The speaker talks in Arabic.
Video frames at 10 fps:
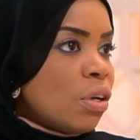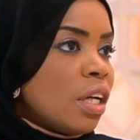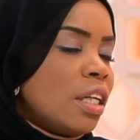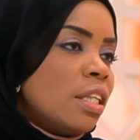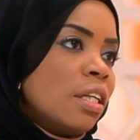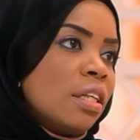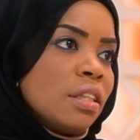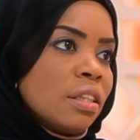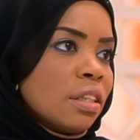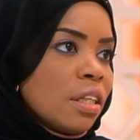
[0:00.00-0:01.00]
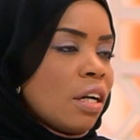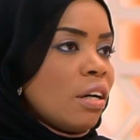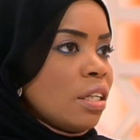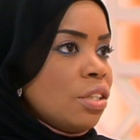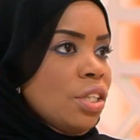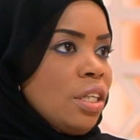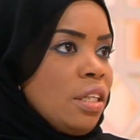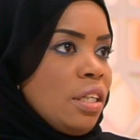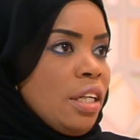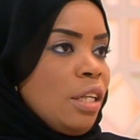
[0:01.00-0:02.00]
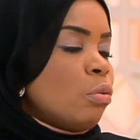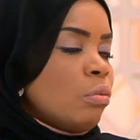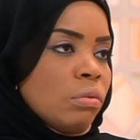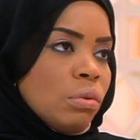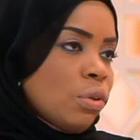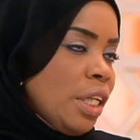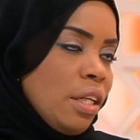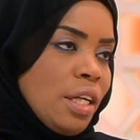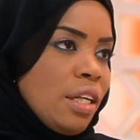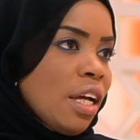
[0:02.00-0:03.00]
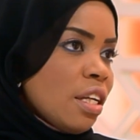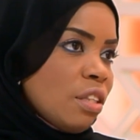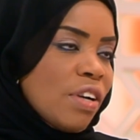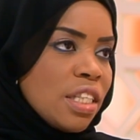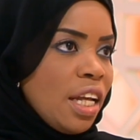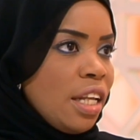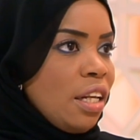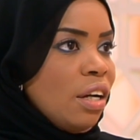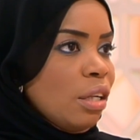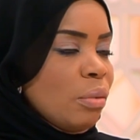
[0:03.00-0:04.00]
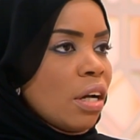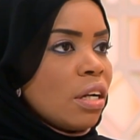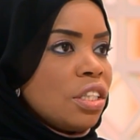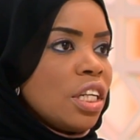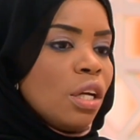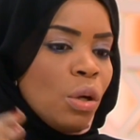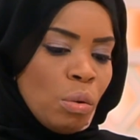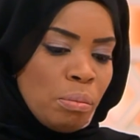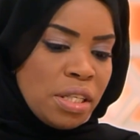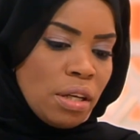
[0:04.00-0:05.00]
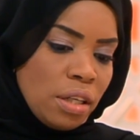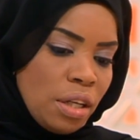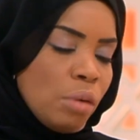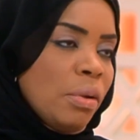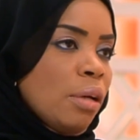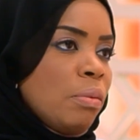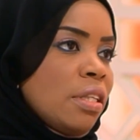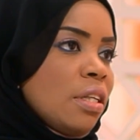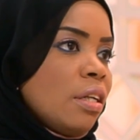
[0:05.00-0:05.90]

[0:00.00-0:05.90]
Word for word: واحد خارج يعني وتكونين يعني خلاص فاصله عن العالم الخارجي بس انا اليوم حق بيتي